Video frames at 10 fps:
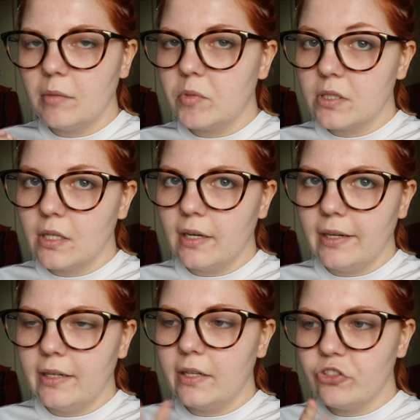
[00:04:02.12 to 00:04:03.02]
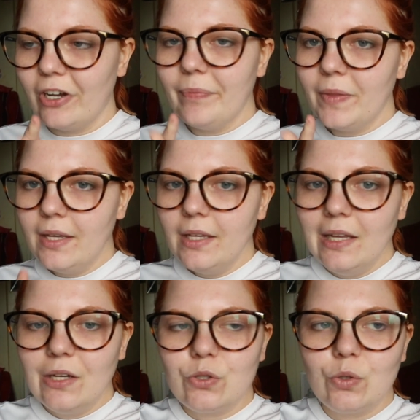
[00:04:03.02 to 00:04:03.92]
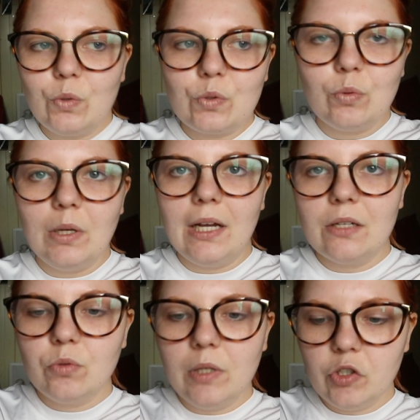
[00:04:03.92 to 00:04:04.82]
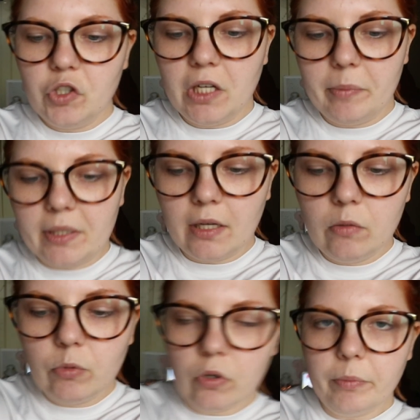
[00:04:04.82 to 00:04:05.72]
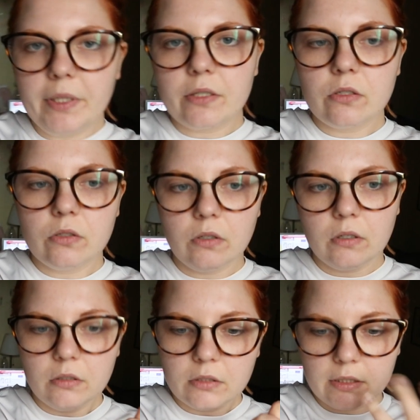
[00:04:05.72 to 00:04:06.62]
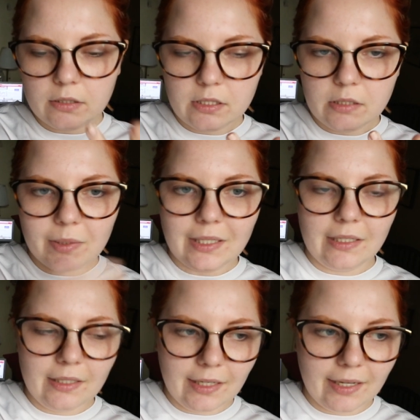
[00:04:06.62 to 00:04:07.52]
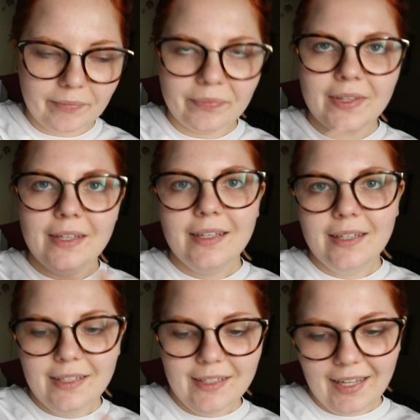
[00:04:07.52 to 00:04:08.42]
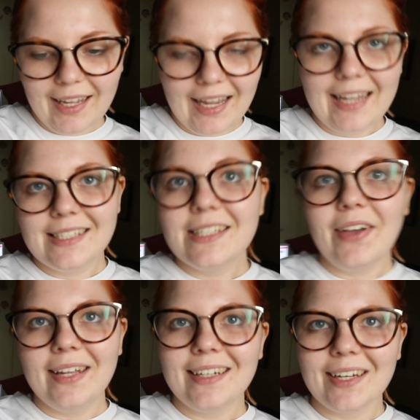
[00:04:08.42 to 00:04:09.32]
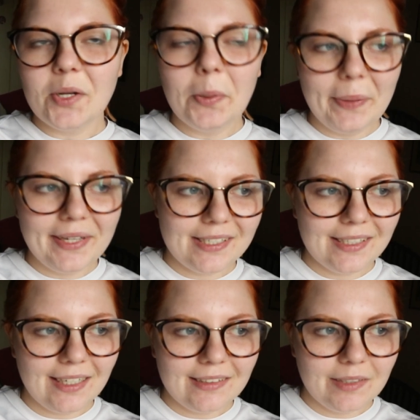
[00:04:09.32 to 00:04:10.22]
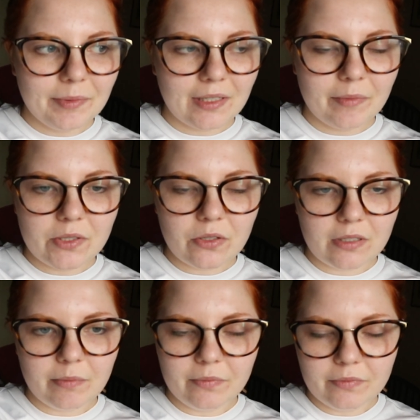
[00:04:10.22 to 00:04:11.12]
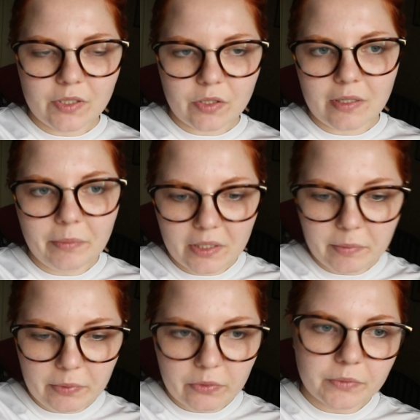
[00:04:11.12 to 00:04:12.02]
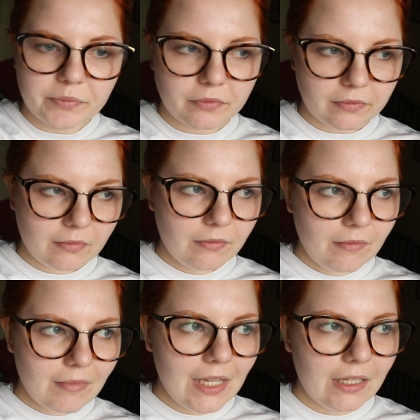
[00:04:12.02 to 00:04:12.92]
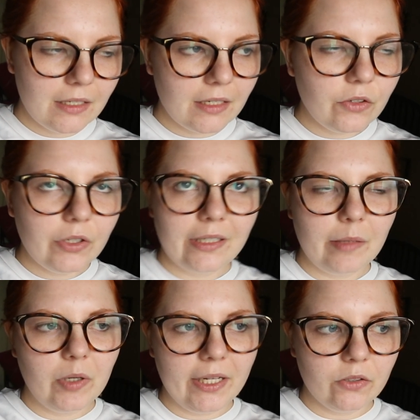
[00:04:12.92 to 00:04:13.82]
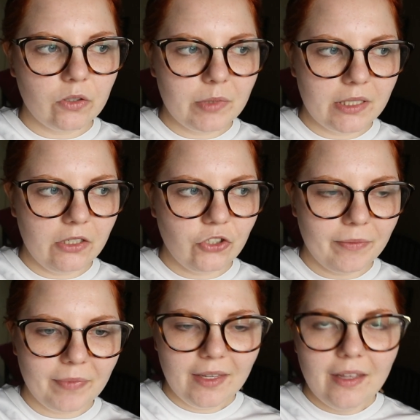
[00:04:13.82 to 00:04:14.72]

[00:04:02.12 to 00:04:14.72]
una mozzarellina e già sono sulla, sulla scia perché comunque ho perso tantissimi chili e, e, e, si vede che ne ho persi tanti perché mi sto, mi sto sempre di più eh, non indebolendo come si dice,